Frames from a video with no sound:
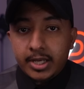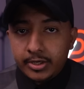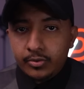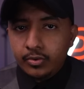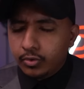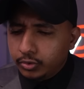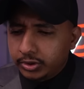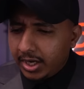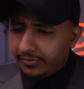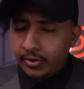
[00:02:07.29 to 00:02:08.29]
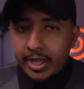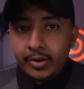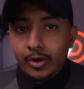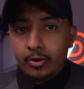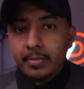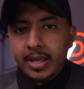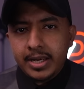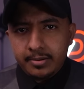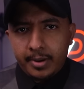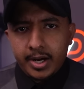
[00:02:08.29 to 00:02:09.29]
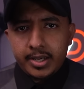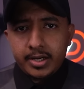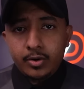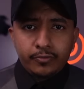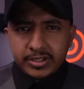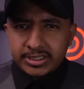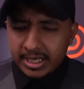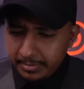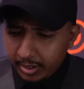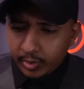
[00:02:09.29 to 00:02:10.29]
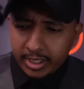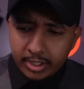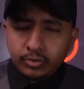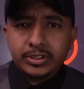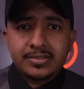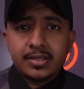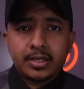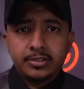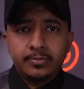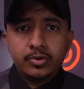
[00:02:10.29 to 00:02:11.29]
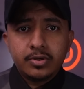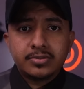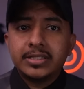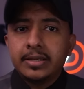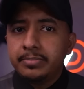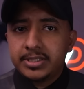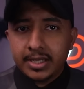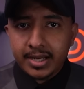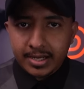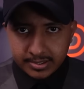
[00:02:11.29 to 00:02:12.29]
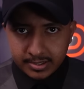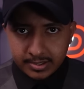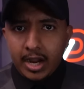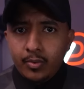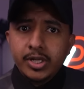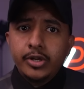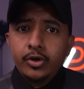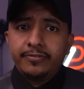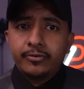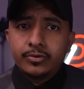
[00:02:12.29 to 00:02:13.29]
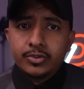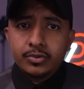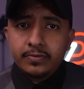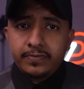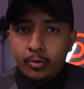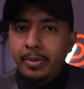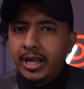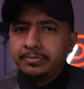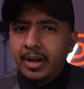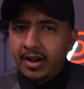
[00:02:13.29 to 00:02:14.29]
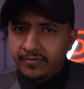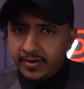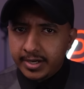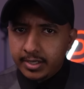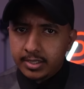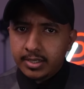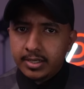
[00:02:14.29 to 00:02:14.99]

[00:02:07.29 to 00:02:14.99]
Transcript: كان يقول له كنت أحفر أنا والعمال اللي معاه معايا وفجأة المعول اللي كنت استخدمه صدم بشيء قاسي حاولنا نحفر ونشوف وبعد ما حفرنا